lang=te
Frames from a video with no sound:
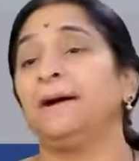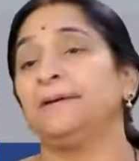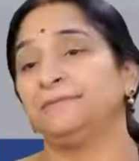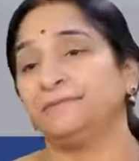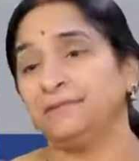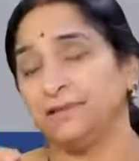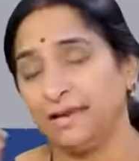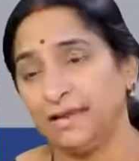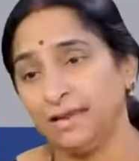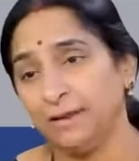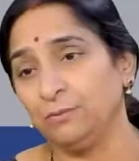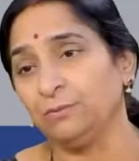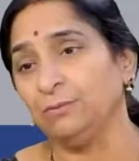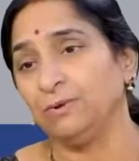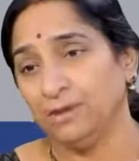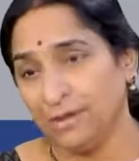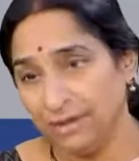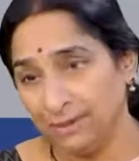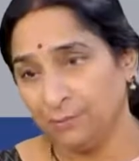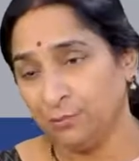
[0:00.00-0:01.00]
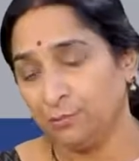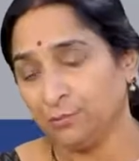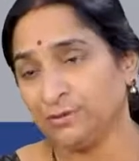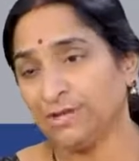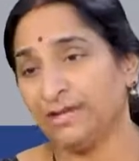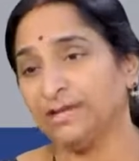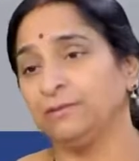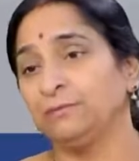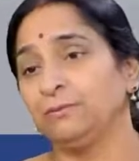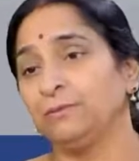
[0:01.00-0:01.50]
ఆ స్త్రీలు ఈ
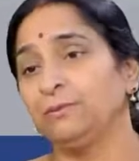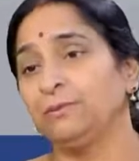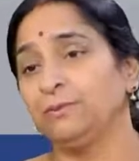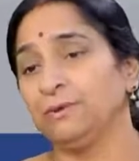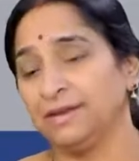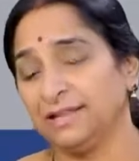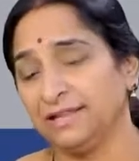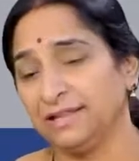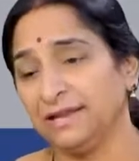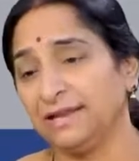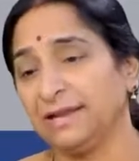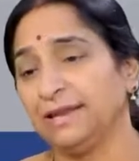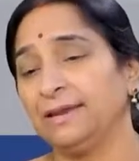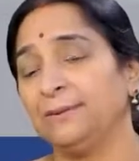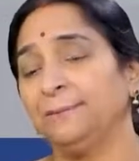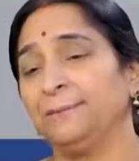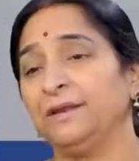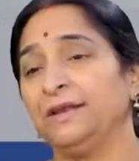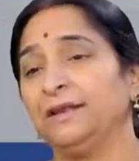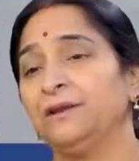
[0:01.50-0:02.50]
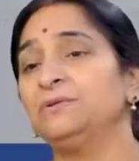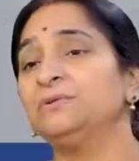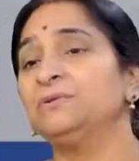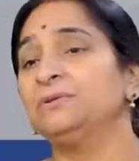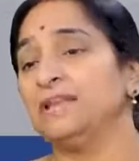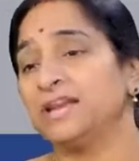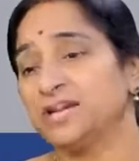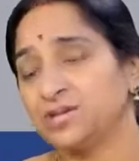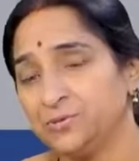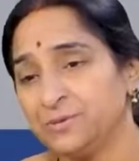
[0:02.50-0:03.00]
పుత్తైదులు లేదా కన్యపిల్లలు
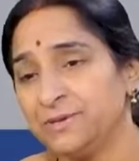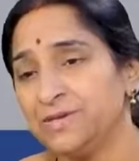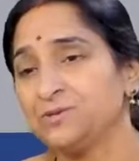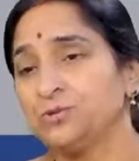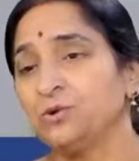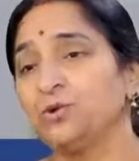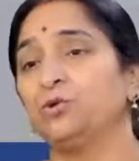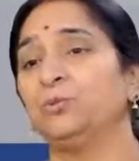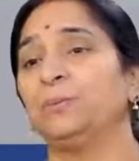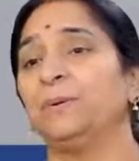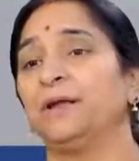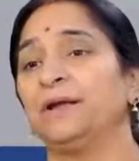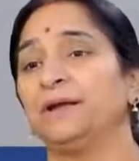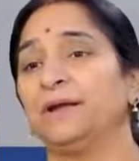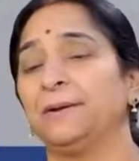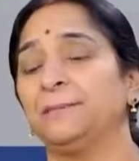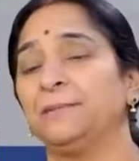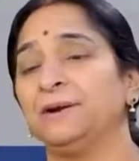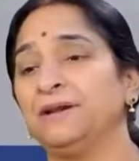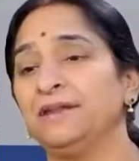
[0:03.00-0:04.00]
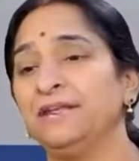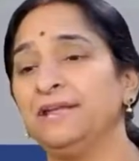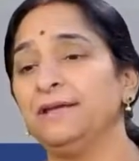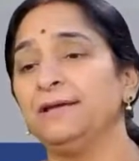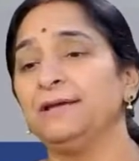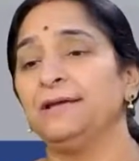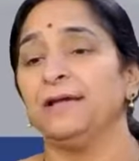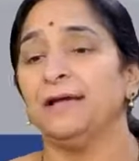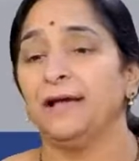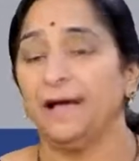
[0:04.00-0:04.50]
లక్ష్మీ స్వరూపాలు కాబట్టి
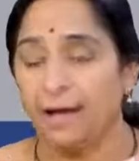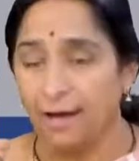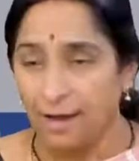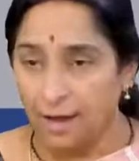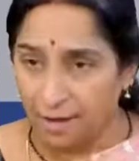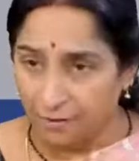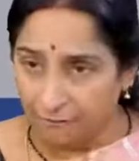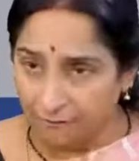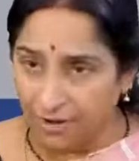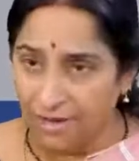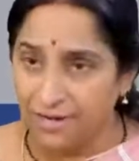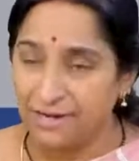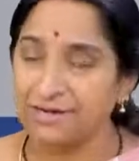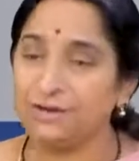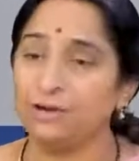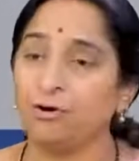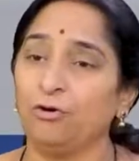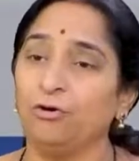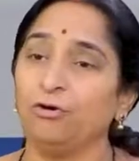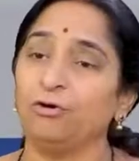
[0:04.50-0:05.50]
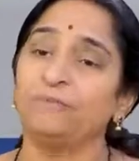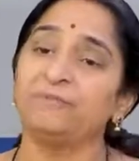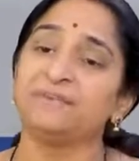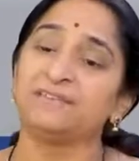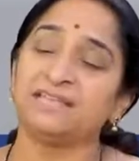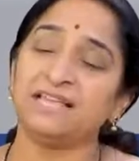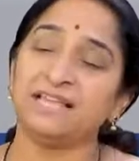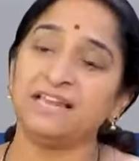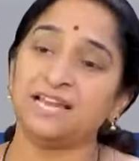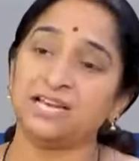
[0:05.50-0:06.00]
ఆ వారిని
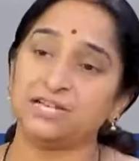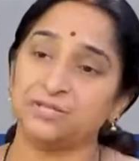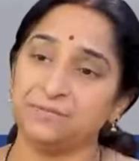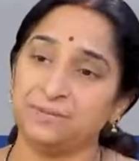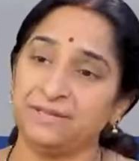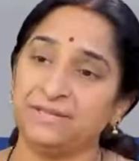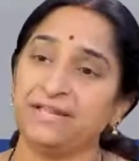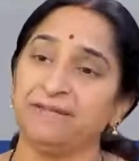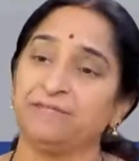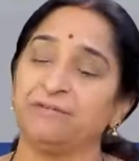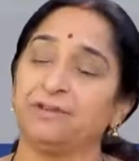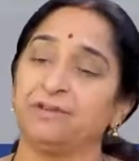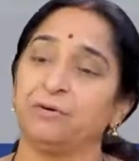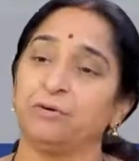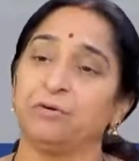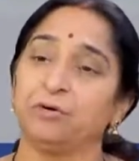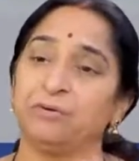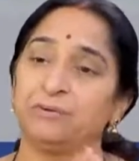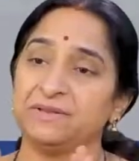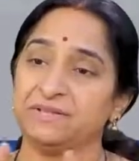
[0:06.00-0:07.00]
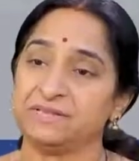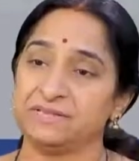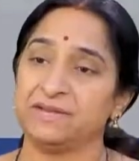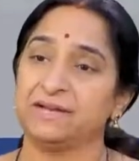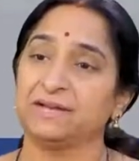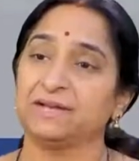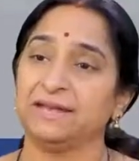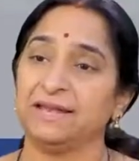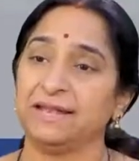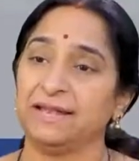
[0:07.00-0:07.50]
గౌరవిస్తే లక్ష్మీదేవిని
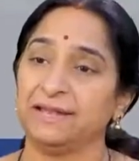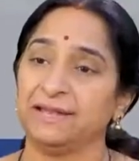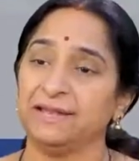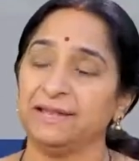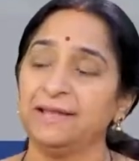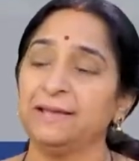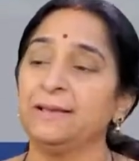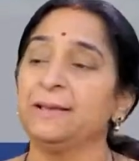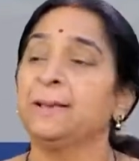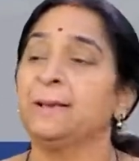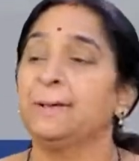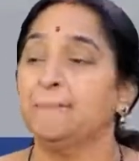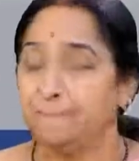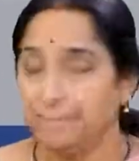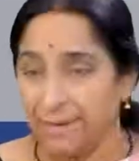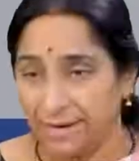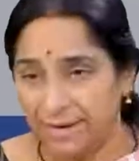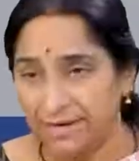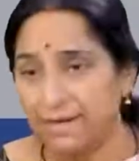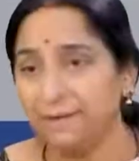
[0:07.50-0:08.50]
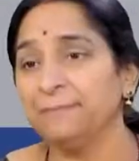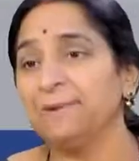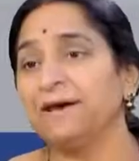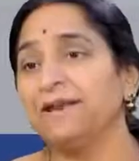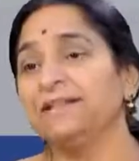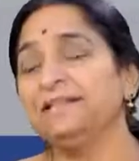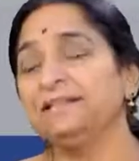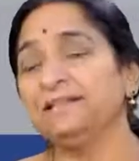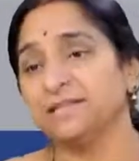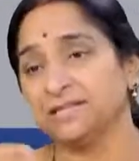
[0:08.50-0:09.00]
గౌరవించినట్లే అయ్యి మనకి
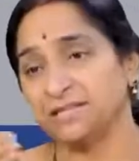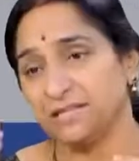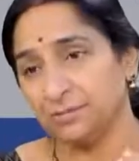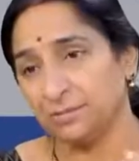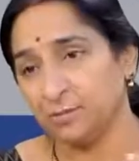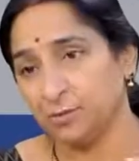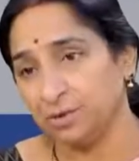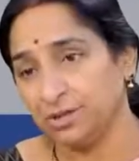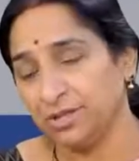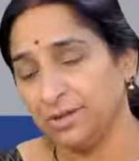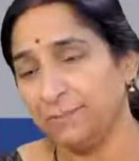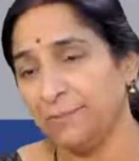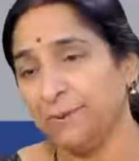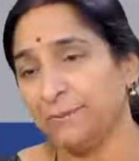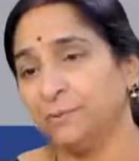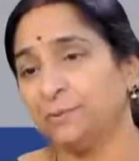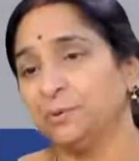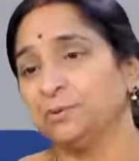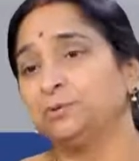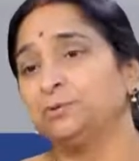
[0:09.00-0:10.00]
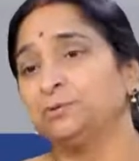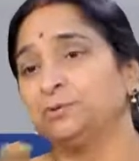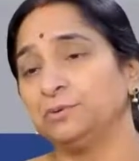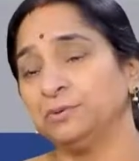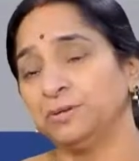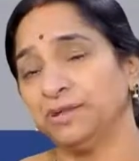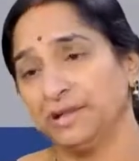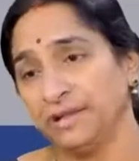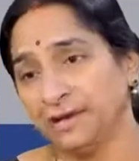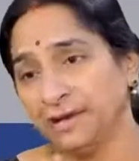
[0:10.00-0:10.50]
మరింత సమృద్ధి
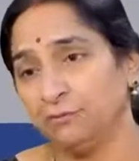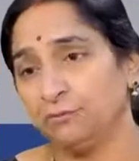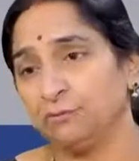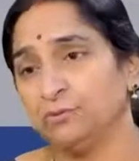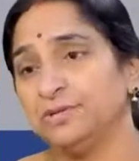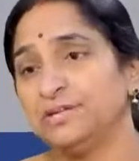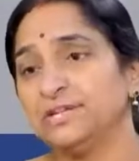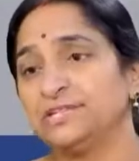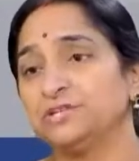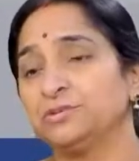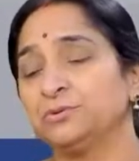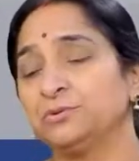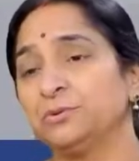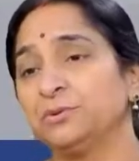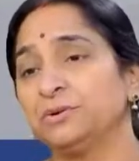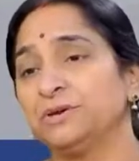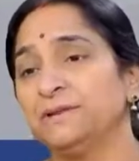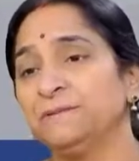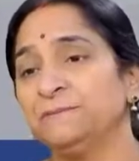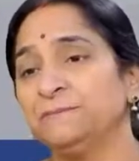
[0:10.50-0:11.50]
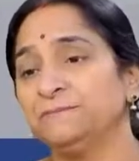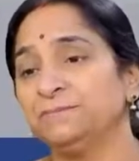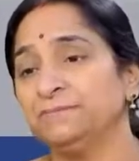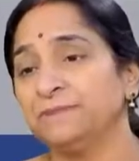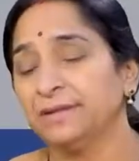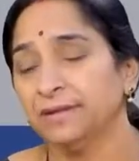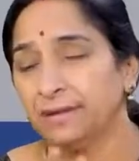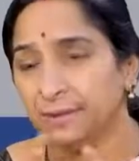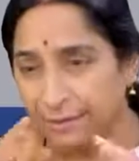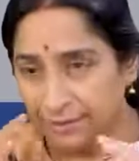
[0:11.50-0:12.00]
పెంపొందుతుంది అన్న ఉద్దేశంతో
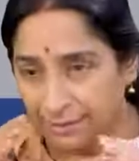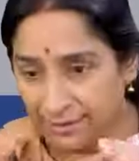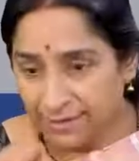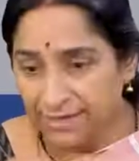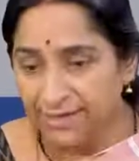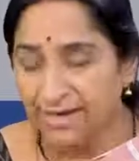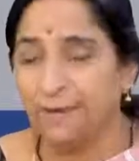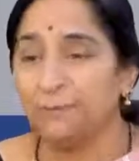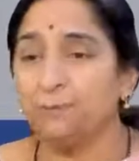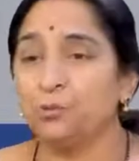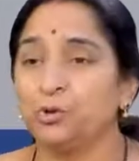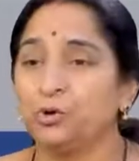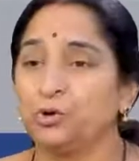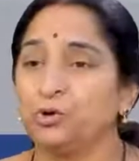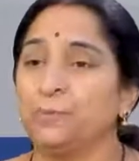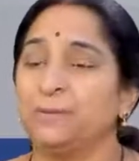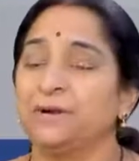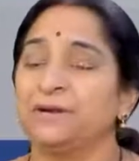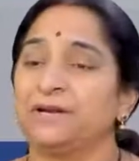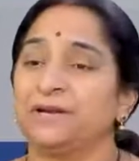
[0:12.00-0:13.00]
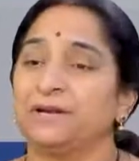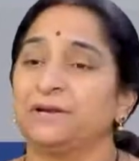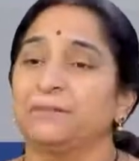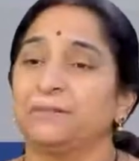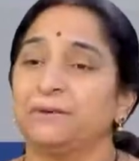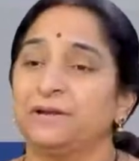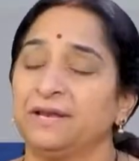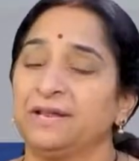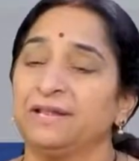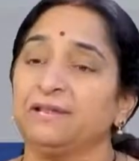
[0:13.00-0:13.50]
ఇలా బొట్టు
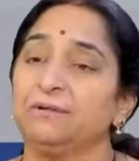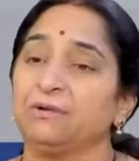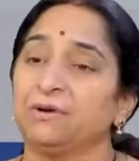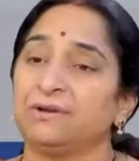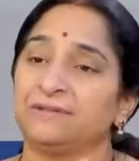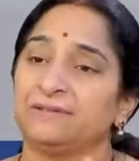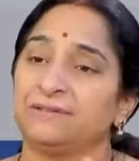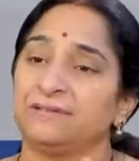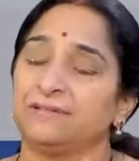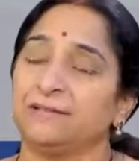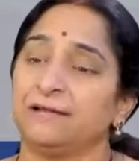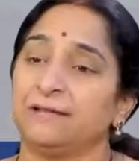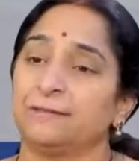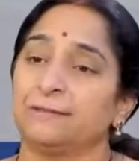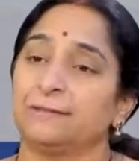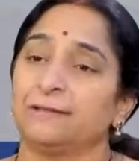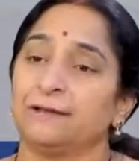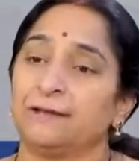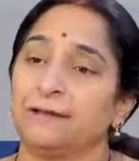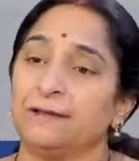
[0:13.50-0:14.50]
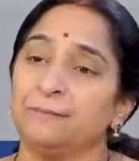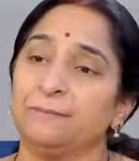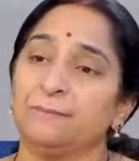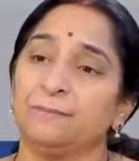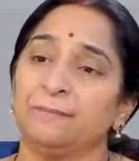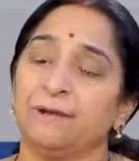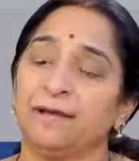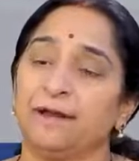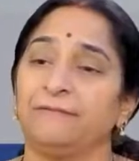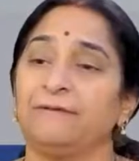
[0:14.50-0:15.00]
పెట్టడం అనేది ఒక సిద్ధాంతంగా
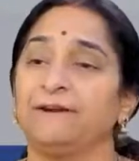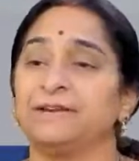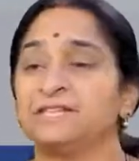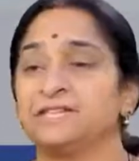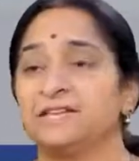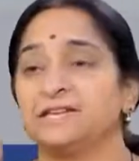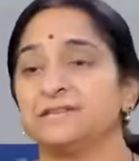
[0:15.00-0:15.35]
అలవాటు